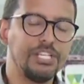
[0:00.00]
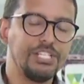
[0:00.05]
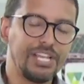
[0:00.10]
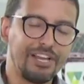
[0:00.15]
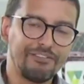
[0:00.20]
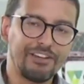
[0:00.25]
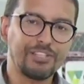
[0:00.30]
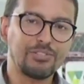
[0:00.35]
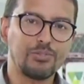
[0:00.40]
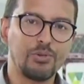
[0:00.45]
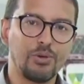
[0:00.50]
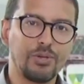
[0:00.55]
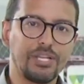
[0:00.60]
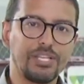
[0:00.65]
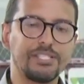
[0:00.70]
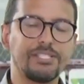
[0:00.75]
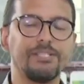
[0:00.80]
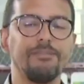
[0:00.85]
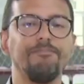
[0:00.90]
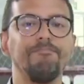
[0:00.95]
Já
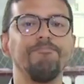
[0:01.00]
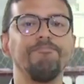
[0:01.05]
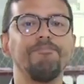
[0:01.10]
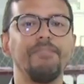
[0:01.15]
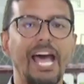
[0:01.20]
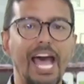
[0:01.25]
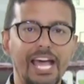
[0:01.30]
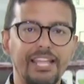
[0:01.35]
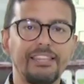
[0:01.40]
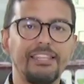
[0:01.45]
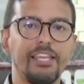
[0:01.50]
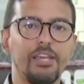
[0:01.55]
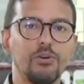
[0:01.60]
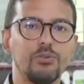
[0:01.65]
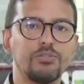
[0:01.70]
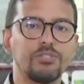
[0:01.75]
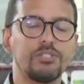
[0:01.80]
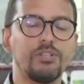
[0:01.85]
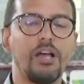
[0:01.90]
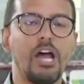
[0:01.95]
Vassouras dá
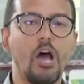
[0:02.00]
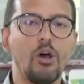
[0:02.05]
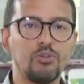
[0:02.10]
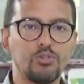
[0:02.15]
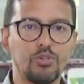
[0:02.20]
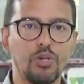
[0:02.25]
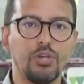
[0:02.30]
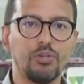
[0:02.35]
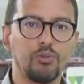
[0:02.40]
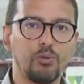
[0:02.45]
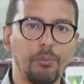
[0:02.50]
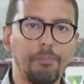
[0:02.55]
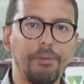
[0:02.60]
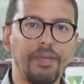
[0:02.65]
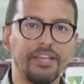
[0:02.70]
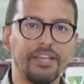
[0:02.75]
adeus ao sonho do